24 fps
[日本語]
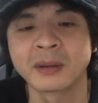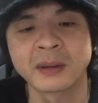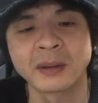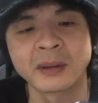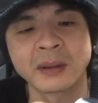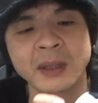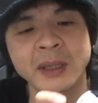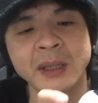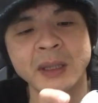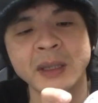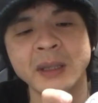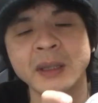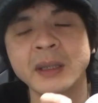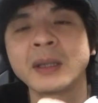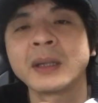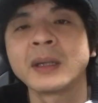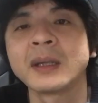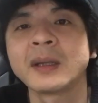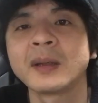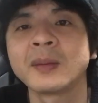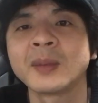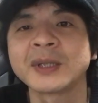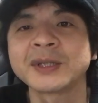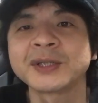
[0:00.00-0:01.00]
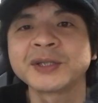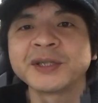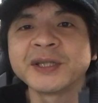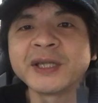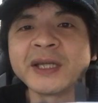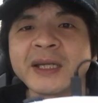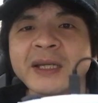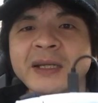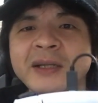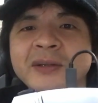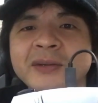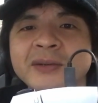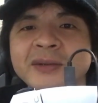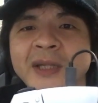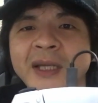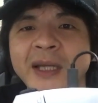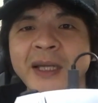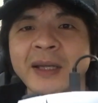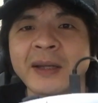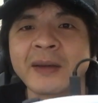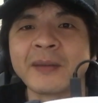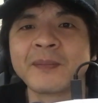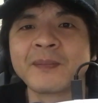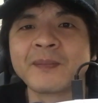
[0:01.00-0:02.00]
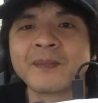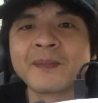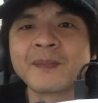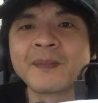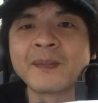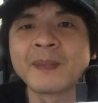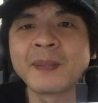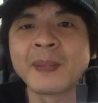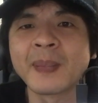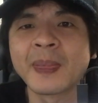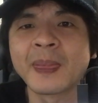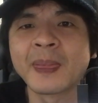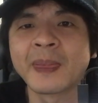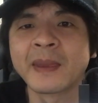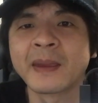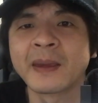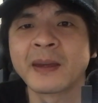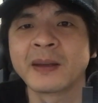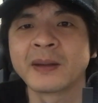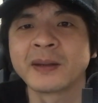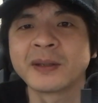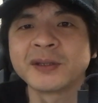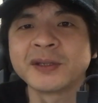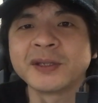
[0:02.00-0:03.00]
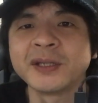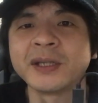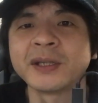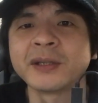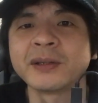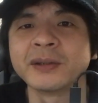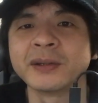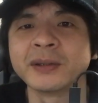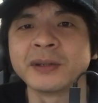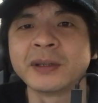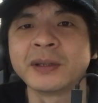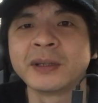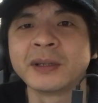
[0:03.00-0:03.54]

えー、まあスティックねスティック